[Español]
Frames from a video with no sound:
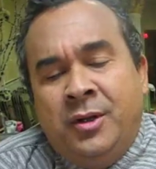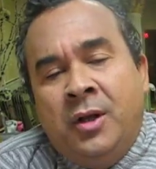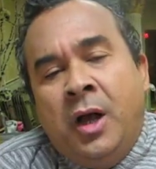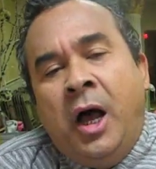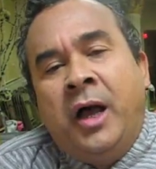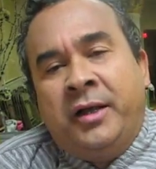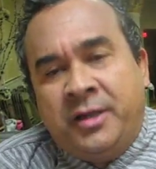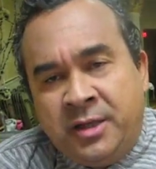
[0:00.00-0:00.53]

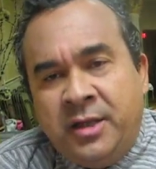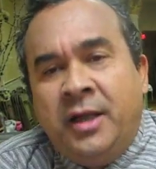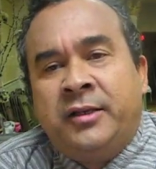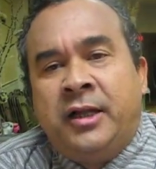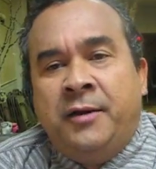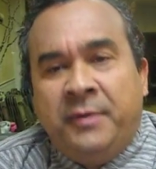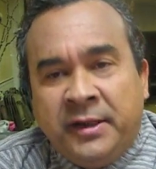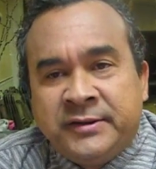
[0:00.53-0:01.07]
aquí a
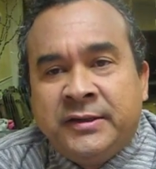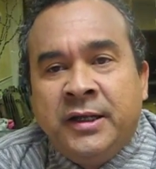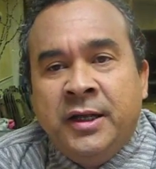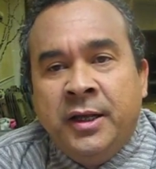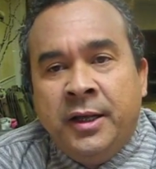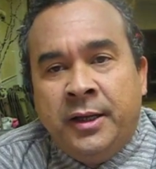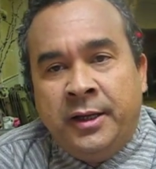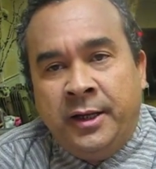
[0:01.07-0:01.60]
través
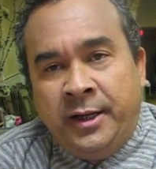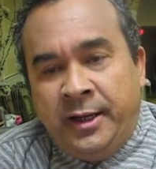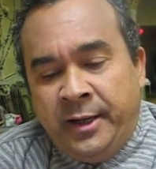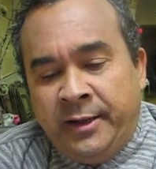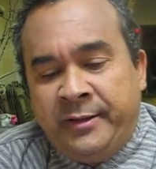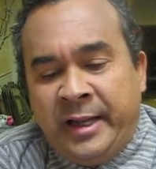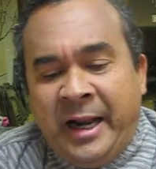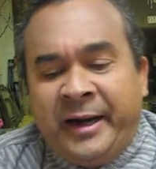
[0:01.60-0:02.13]

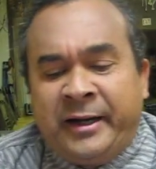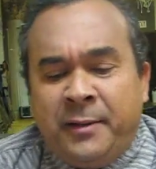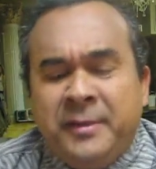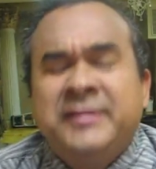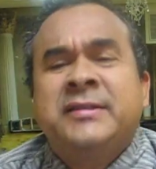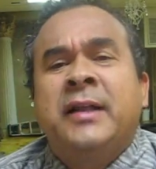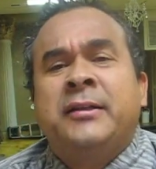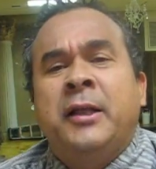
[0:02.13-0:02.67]
eh, de la
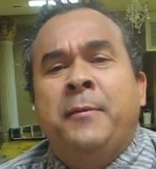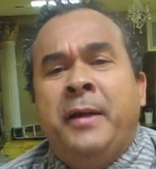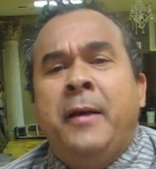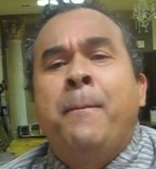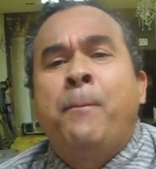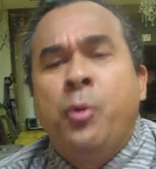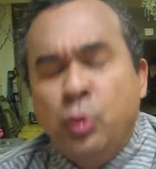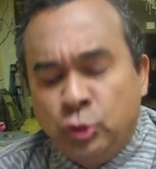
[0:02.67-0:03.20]
revista
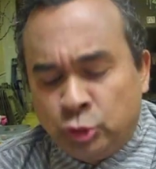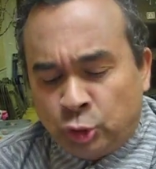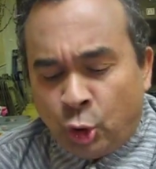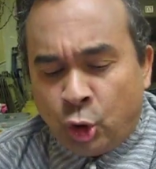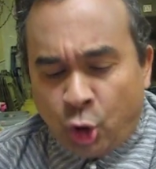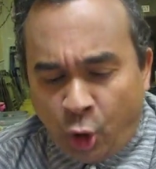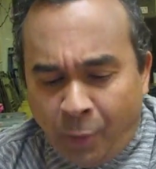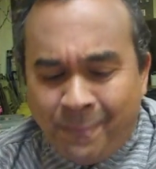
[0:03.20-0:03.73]

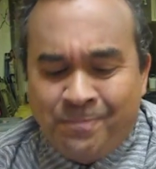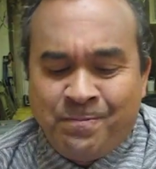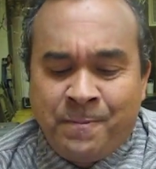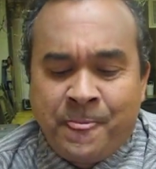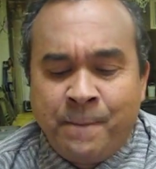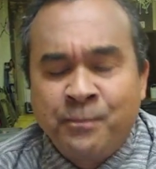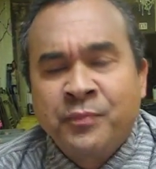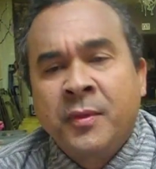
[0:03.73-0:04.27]
TV.com.
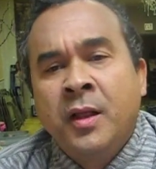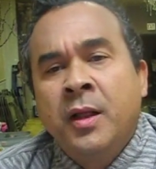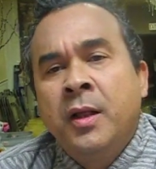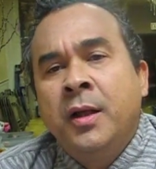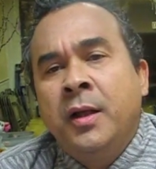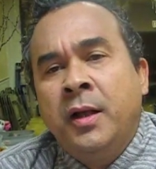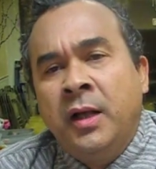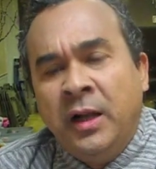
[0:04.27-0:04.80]

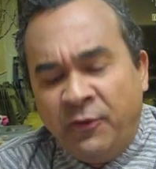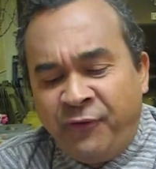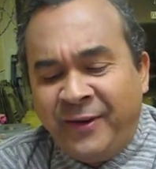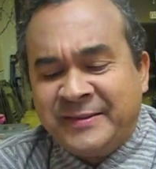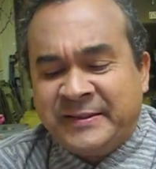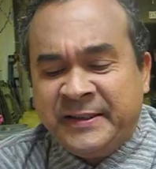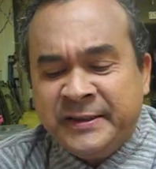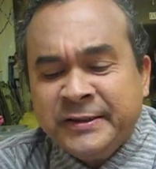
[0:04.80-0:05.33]
El
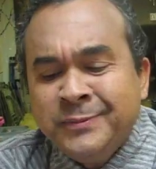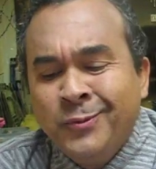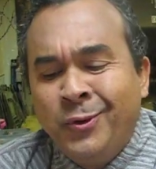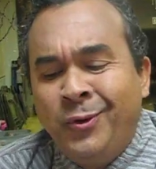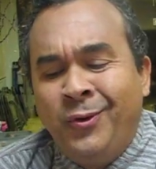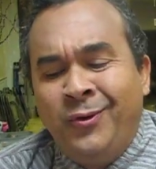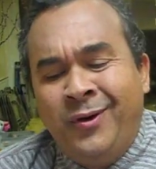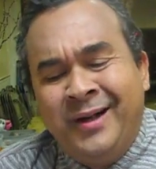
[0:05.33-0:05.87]

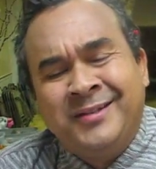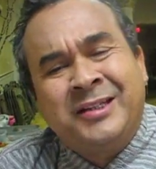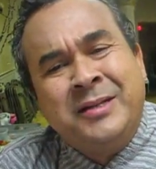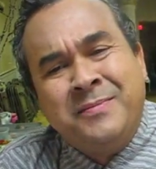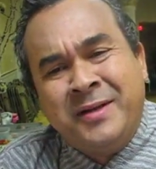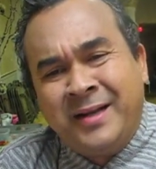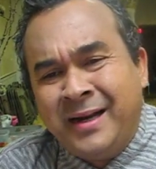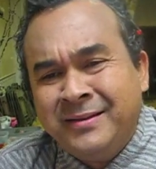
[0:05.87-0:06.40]
fascismo
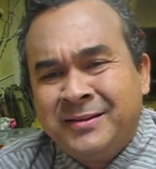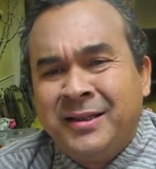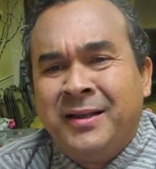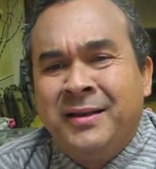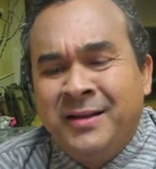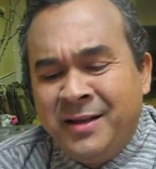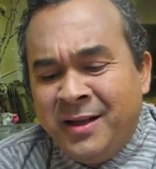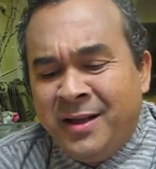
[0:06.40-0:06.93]

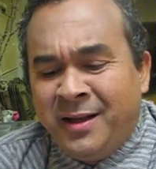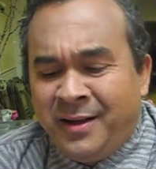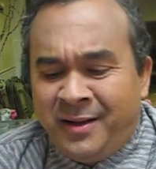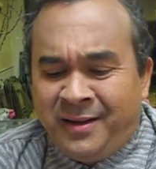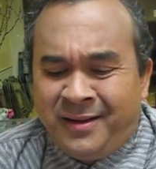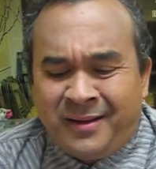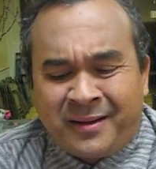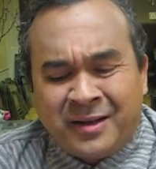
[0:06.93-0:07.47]
antiinmigrante
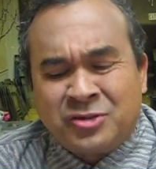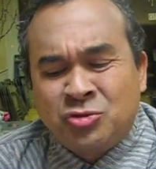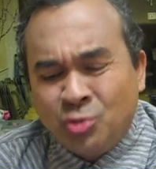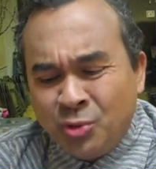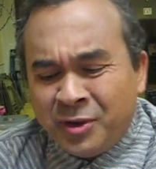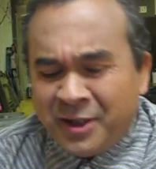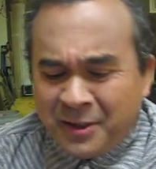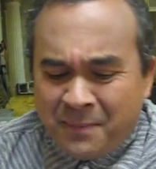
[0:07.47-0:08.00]
eh,
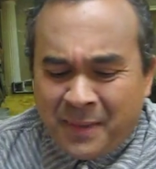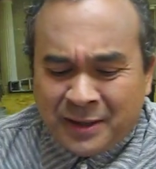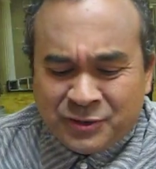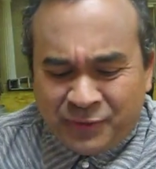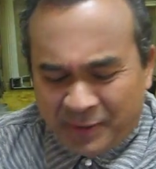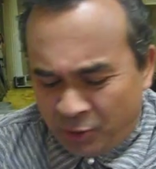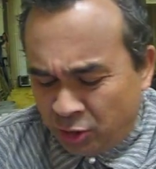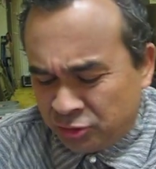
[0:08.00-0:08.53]
resurge más
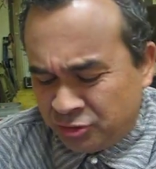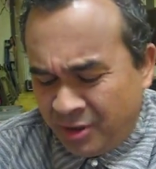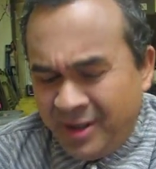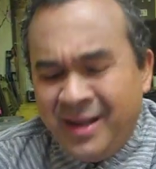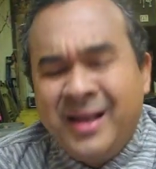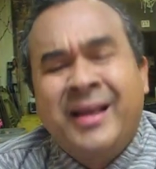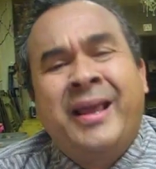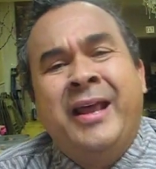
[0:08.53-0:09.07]
feroz
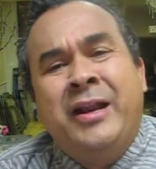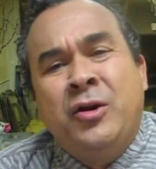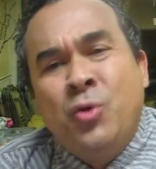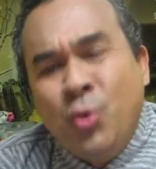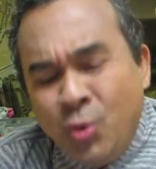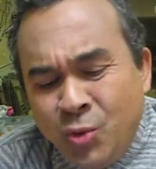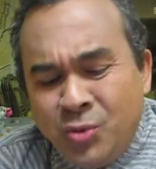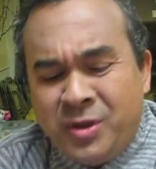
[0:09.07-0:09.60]
que
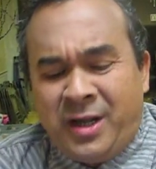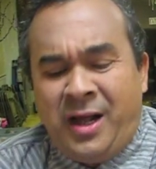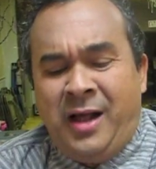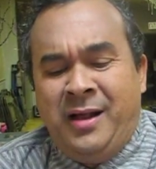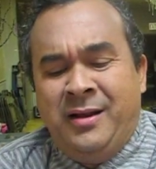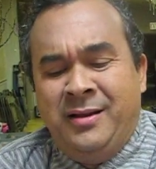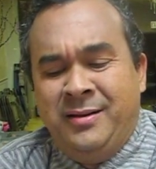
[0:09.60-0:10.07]
nunca